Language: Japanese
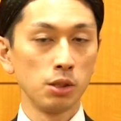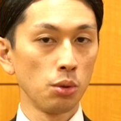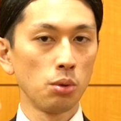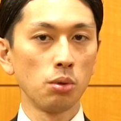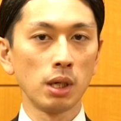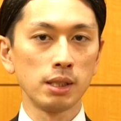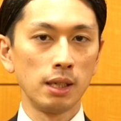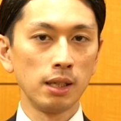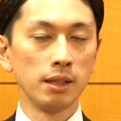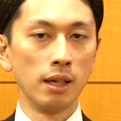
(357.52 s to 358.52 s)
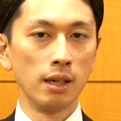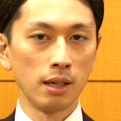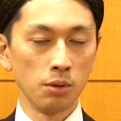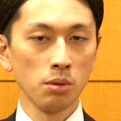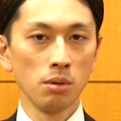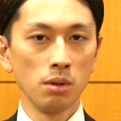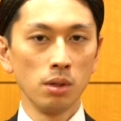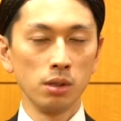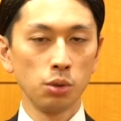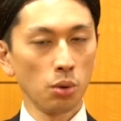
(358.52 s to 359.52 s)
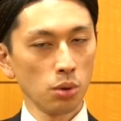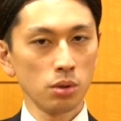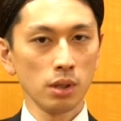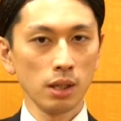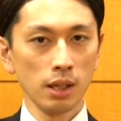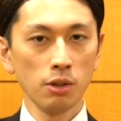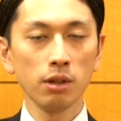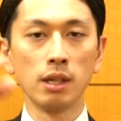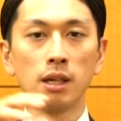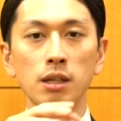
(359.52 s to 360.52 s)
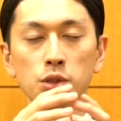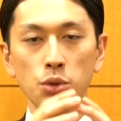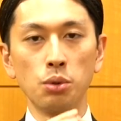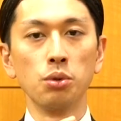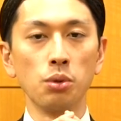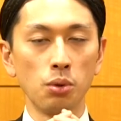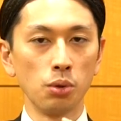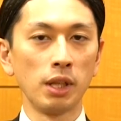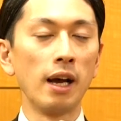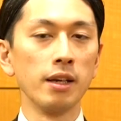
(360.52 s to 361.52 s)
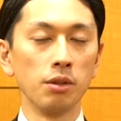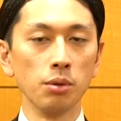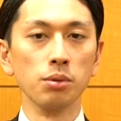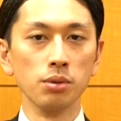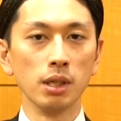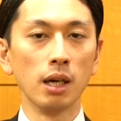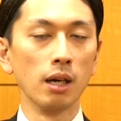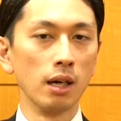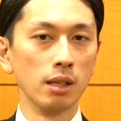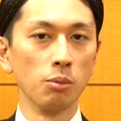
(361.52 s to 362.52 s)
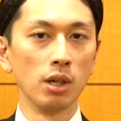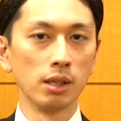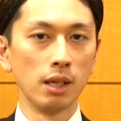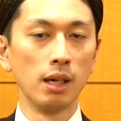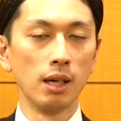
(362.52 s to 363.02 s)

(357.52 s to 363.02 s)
情報化された何らかの情報空間に広がる何らかの情報のこう単位というふうに考えてもらった